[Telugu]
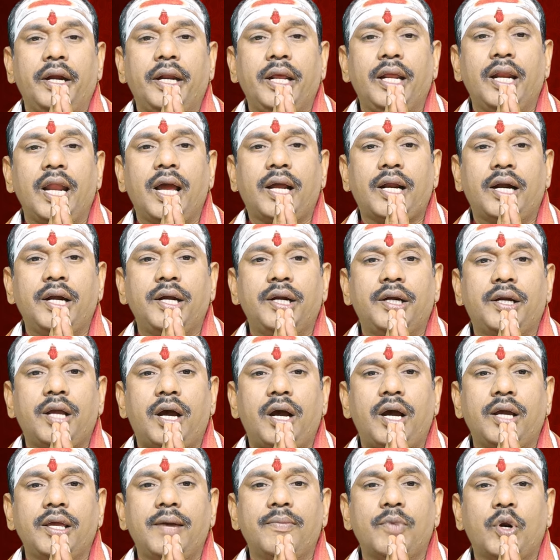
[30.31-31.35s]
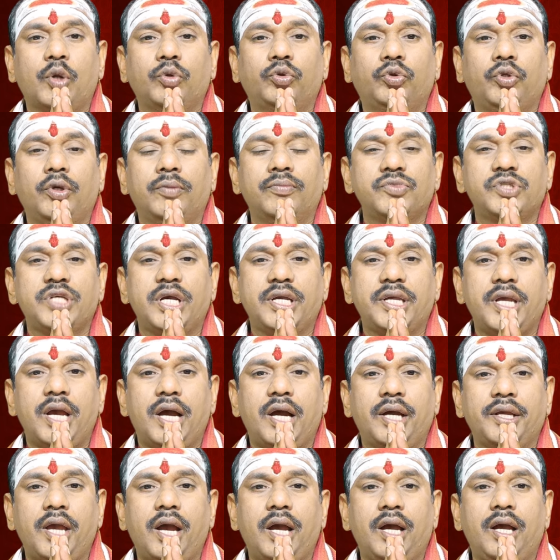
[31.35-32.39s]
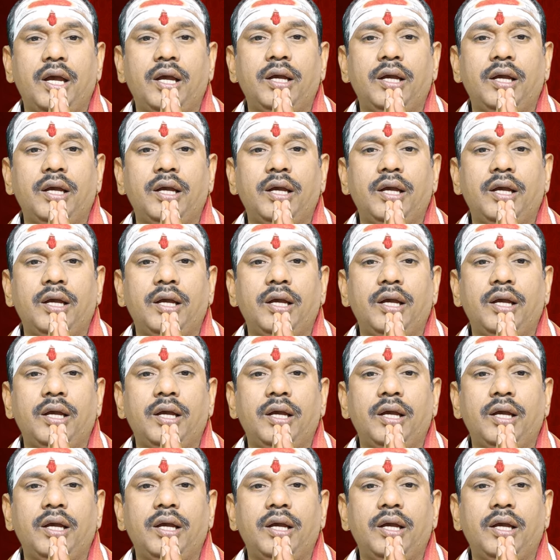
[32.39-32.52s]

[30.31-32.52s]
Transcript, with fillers: నీలకంఠాయ మృత్యుంజయాయ